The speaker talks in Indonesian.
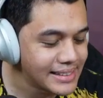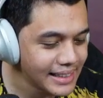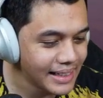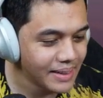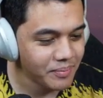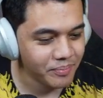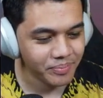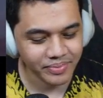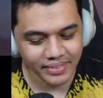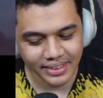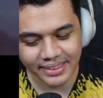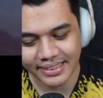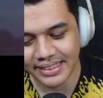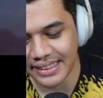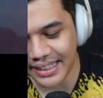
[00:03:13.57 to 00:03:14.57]
ya.
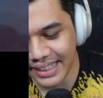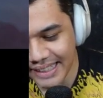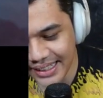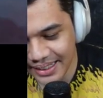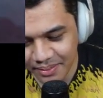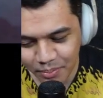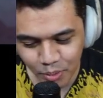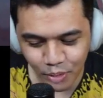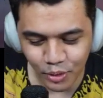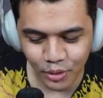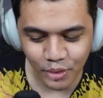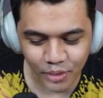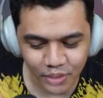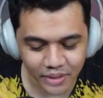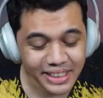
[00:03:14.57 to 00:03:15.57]
si Ler mute
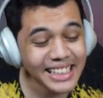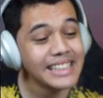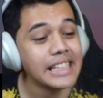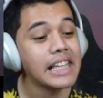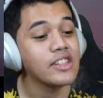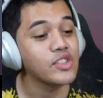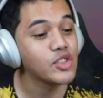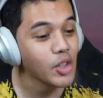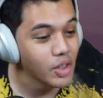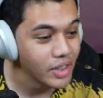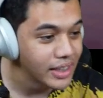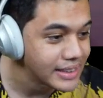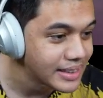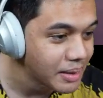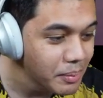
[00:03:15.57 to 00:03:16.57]
dulu. Sensor,
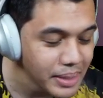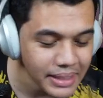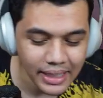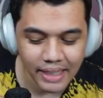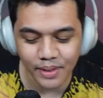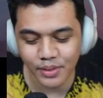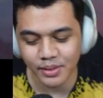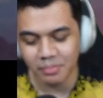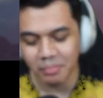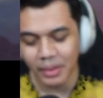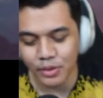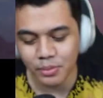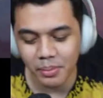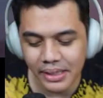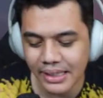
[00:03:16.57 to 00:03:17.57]
guys ya. Banyak harus
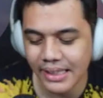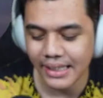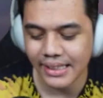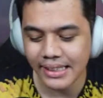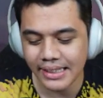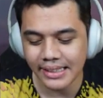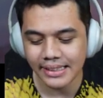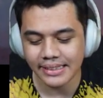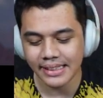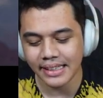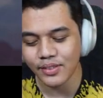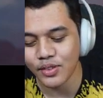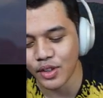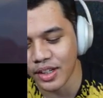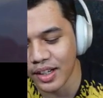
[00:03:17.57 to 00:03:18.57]
harus banyak yang di
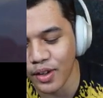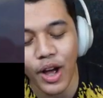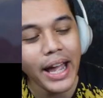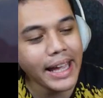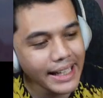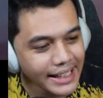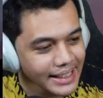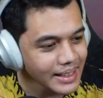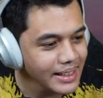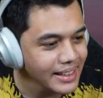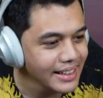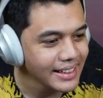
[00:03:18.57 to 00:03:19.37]
sensor. Kalau Eri ini